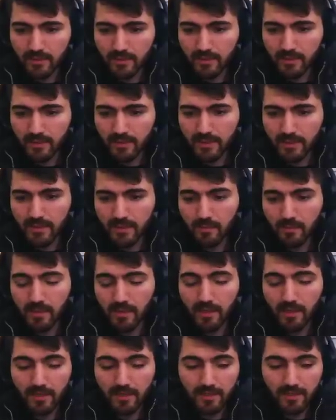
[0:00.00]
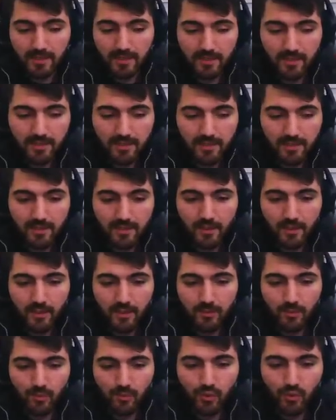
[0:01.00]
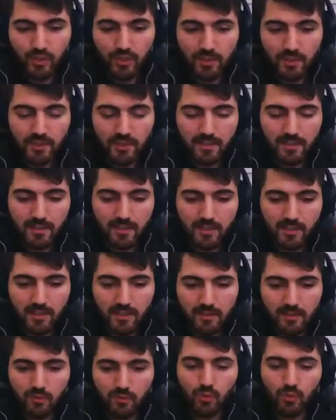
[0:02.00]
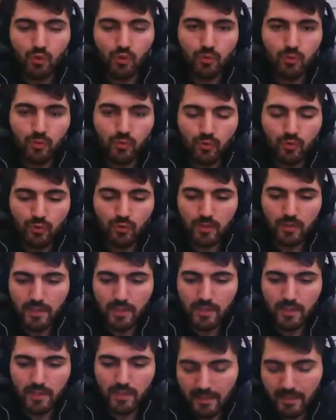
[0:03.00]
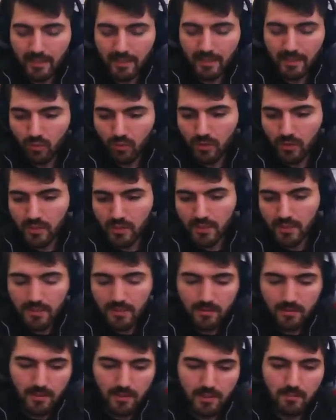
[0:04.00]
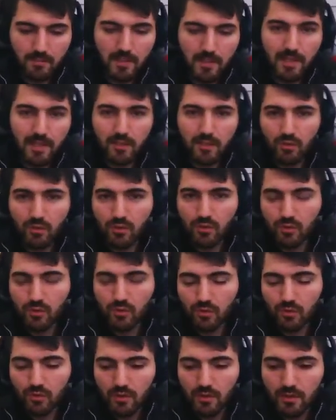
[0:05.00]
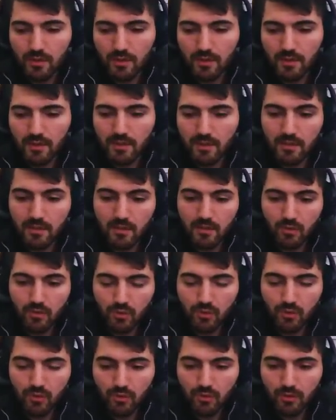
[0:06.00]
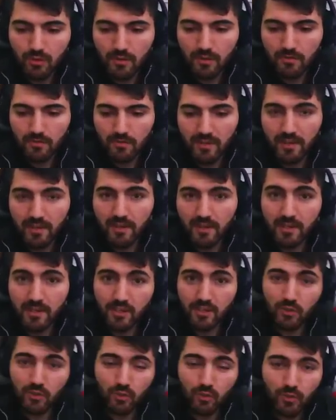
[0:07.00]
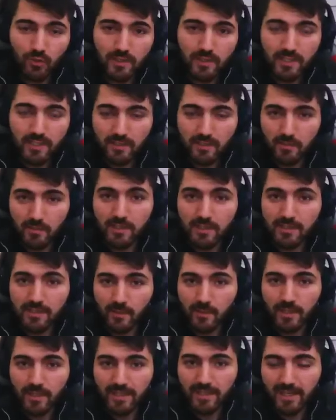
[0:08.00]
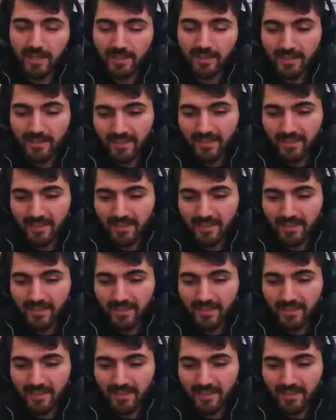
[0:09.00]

Ne itemi aldık. Bu çarı arkadaşlar dönüşümsüz olarak her yerde kullanacağız. Hani melee de olsun, hidrada olsun ve artık Yora'ya gitmenin zamanı geldi.